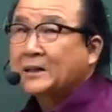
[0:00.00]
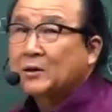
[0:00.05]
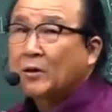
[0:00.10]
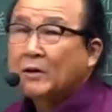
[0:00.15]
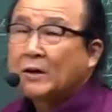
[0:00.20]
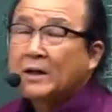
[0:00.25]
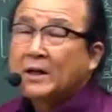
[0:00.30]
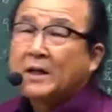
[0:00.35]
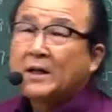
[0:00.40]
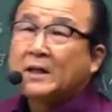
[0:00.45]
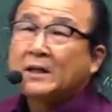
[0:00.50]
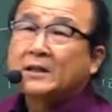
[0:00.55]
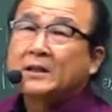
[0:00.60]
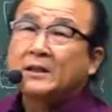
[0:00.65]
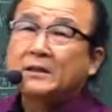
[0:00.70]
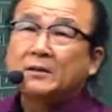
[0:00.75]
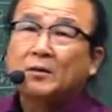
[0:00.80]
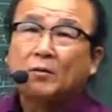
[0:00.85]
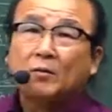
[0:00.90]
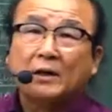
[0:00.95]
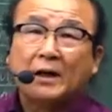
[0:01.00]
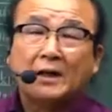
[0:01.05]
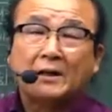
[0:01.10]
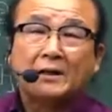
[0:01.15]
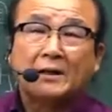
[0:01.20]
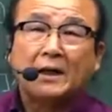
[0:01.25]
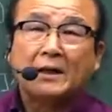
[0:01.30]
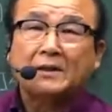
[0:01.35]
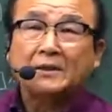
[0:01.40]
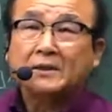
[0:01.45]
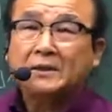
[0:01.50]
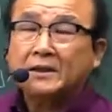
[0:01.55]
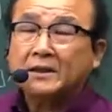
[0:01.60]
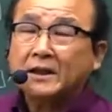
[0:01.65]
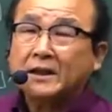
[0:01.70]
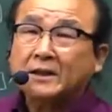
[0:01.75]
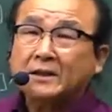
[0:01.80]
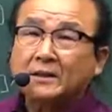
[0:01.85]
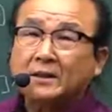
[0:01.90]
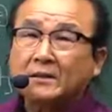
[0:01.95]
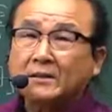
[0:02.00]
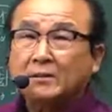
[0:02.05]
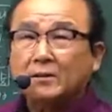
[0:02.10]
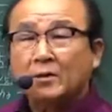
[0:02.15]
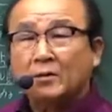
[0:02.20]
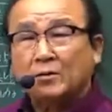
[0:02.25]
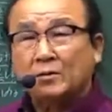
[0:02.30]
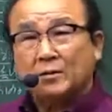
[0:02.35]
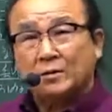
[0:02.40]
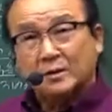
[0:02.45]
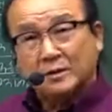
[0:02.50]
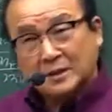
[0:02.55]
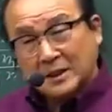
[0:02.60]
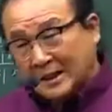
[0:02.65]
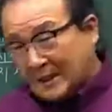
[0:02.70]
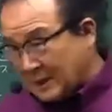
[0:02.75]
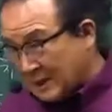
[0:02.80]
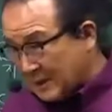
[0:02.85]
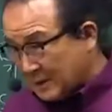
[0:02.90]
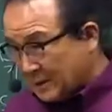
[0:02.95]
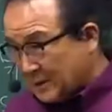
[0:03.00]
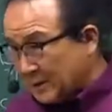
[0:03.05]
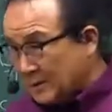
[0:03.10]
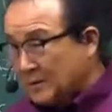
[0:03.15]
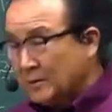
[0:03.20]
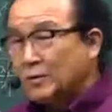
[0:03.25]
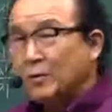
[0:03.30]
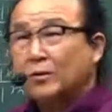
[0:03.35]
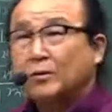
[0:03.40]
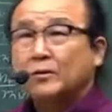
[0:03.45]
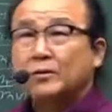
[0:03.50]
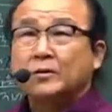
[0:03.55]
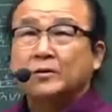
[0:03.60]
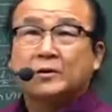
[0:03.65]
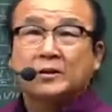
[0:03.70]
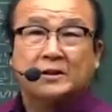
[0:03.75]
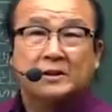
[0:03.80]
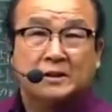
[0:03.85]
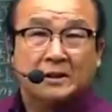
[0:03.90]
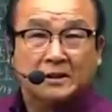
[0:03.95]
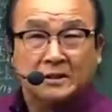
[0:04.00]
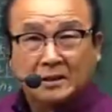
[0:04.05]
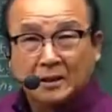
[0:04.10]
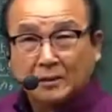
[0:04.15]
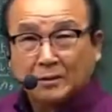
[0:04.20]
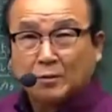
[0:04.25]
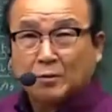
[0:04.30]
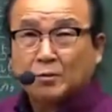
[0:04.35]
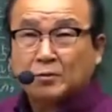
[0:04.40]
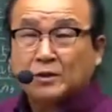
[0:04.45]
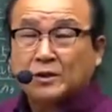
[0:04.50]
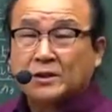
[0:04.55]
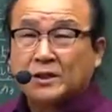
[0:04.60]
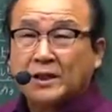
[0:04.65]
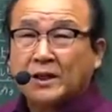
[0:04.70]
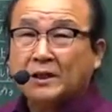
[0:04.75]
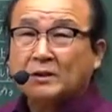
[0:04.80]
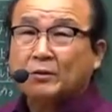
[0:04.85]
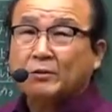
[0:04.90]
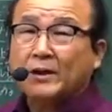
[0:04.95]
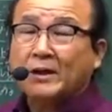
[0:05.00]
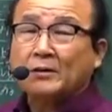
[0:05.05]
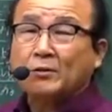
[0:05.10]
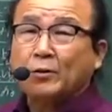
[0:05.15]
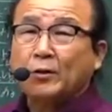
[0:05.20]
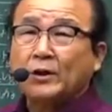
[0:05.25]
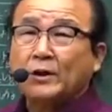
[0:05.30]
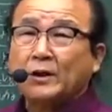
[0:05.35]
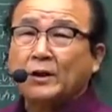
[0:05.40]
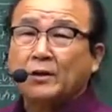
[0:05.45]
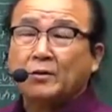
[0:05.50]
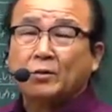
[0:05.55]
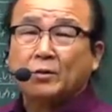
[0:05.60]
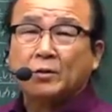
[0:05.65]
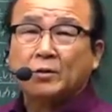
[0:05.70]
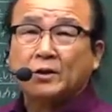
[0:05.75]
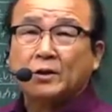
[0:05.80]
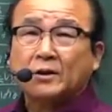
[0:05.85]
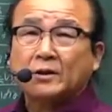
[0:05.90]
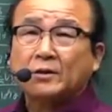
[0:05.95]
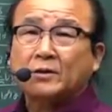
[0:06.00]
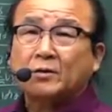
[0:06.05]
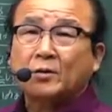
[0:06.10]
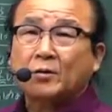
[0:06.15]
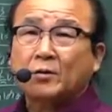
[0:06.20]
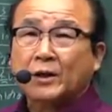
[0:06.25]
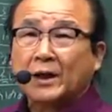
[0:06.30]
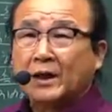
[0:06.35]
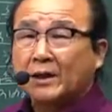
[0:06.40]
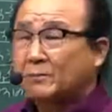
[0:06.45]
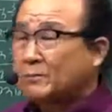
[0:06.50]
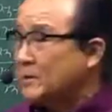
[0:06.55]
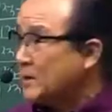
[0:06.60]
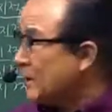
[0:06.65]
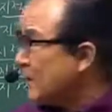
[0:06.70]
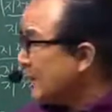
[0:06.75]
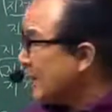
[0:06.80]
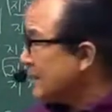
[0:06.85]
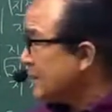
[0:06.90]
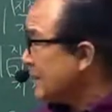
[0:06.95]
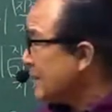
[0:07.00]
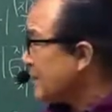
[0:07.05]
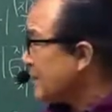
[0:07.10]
그죠? 등록을 한다. 어떻게 등록, 자, 등록 제도의 유행이 있고, 등록의 뭐 여러 가지